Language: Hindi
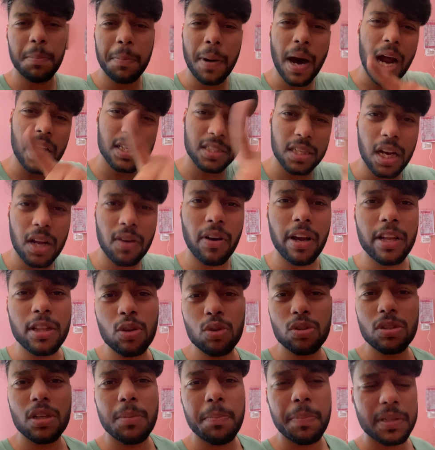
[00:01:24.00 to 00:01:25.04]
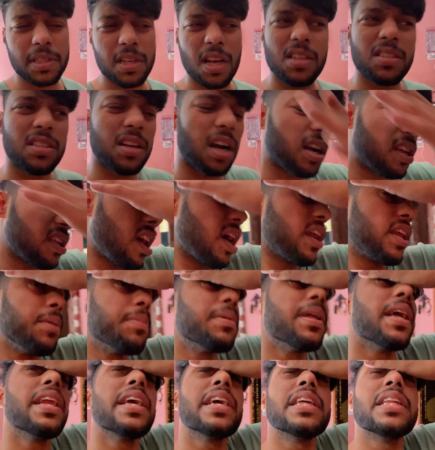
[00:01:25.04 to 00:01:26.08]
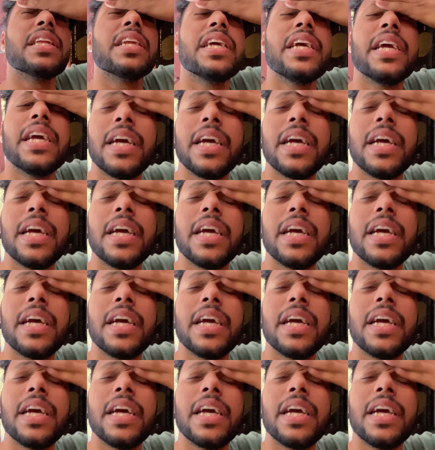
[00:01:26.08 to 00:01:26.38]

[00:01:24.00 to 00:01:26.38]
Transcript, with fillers: बाहर से लगवाई थी उसने पचास साठ हजार की पता नहीं कितनी